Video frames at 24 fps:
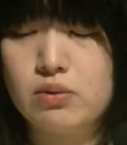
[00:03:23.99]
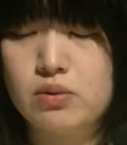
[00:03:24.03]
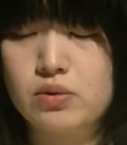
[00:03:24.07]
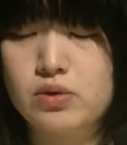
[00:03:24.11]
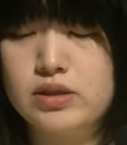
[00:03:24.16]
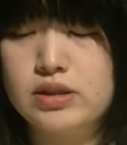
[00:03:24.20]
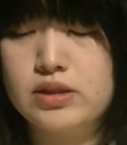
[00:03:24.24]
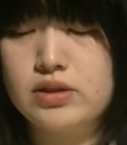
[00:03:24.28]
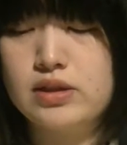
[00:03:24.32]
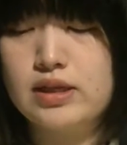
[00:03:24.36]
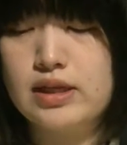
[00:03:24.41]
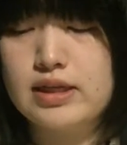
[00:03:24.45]
お
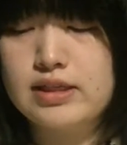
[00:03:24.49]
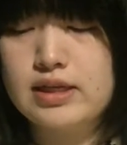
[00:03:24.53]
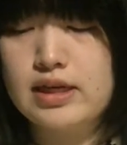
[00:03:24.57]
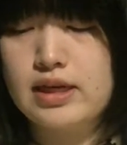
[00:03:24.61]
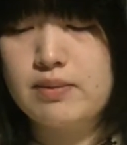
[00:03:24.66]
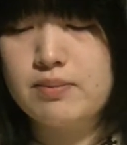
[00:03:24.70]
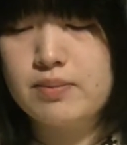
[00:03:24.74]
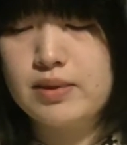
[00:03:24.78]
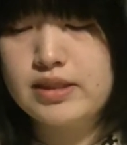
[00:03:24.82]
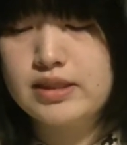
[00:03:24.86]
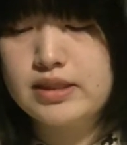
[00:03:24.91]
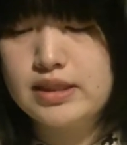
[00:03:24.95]
越しください
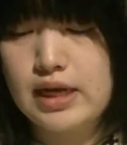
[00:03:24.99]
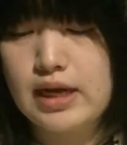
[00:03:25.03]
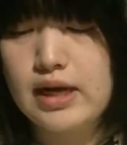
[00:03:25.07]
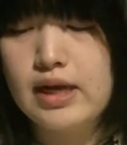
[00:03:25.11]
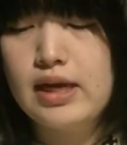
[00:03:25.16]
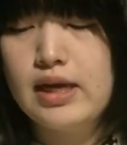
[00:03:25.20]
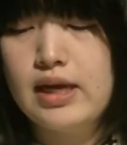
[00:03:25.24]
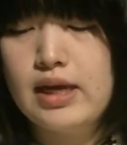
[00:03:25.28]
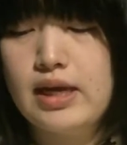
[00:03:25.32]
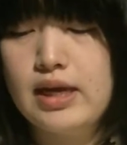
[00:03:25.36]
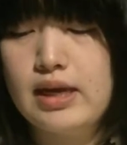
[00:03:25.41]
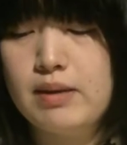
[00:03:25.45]
ました
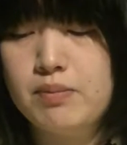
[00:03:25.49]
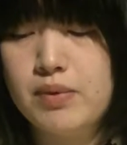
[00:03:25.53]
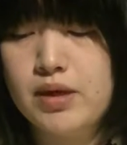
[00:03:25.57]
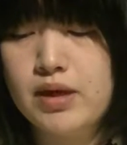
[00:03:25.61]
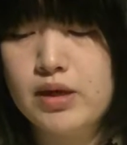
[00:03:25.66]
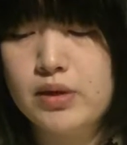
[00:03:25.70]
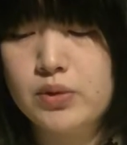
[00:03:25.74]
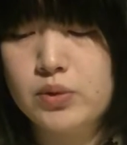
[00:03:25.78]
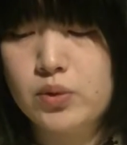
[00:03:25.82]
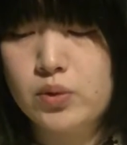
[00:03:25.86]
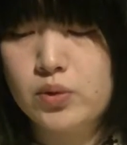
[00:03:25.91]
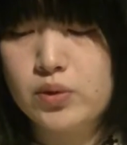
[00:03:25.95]

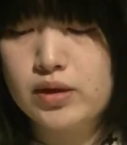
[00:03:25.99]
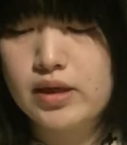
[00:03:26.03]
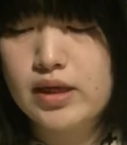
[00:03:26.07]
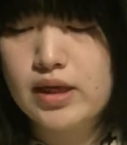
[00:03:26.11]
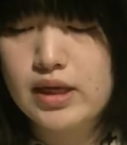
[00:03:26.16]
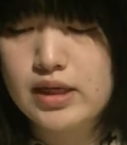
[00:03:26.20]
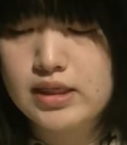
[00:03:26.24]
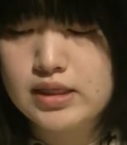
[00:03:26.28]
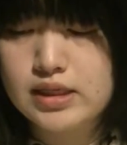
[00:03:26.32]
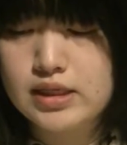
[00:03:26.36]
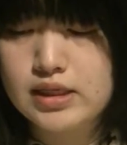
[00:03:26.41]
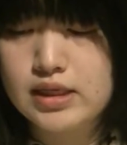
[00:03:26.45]
宮野
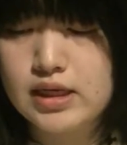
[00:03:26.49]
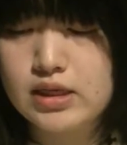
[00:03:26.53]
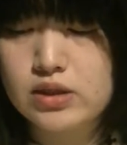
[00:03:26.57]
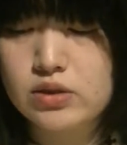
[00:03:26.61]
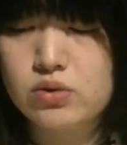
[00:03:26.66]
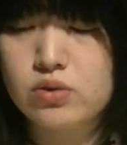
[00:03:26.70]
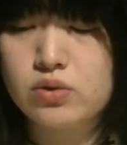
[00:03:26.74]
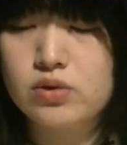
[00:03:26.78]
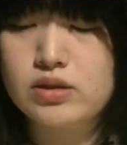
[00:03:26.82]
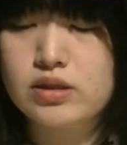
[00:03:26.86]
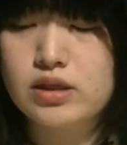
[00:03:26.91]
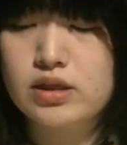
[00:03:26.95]
啓次監
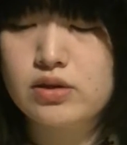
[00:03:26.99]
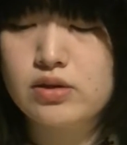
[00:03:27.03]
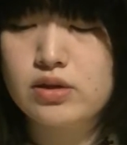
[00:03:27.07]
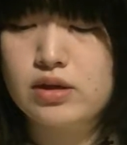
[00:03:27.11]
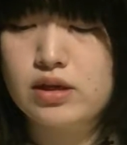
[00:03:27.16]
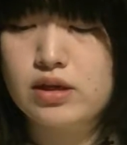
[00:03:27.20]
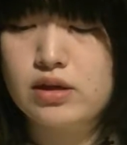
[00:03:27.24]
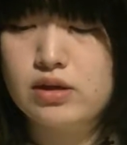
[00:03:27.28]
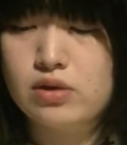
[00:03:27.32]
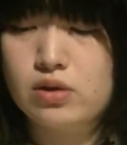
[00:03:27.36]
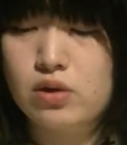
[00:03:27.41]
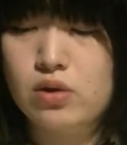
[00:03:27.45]
督作
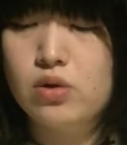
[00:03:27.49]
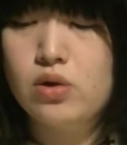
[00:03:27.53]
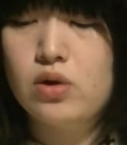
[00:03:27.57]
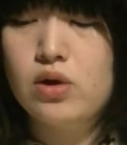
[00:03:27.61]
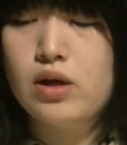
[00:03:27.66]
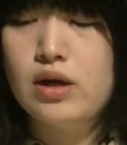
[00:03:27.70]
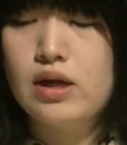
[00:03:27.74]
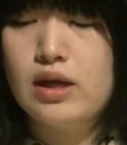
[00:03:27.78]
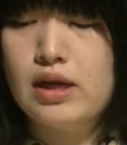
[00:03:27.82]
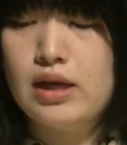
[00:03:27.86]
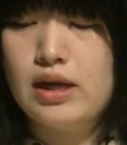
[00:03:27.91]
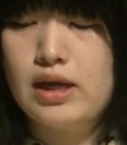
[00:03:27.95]
品の「
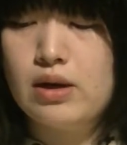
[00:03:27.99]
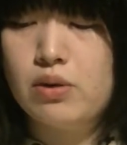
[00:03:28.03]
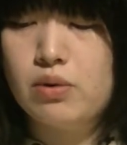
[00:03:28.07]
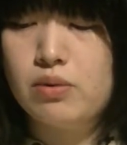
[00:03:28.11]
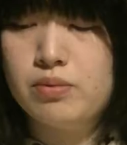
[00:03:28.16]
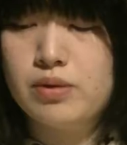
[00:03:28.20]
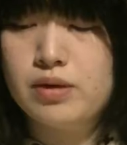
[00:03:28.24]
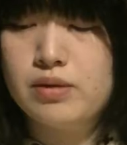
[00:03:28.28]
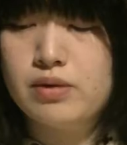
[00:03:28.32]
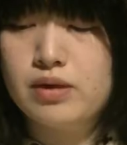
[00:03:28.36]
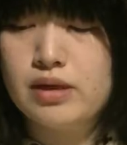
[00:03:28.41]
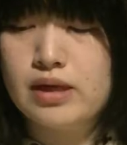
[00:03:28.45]

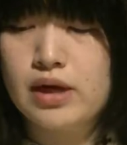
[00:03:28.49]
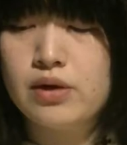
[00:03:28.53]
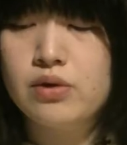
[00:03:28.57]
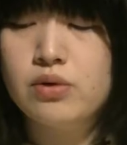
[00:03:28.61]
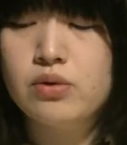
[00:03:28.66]
や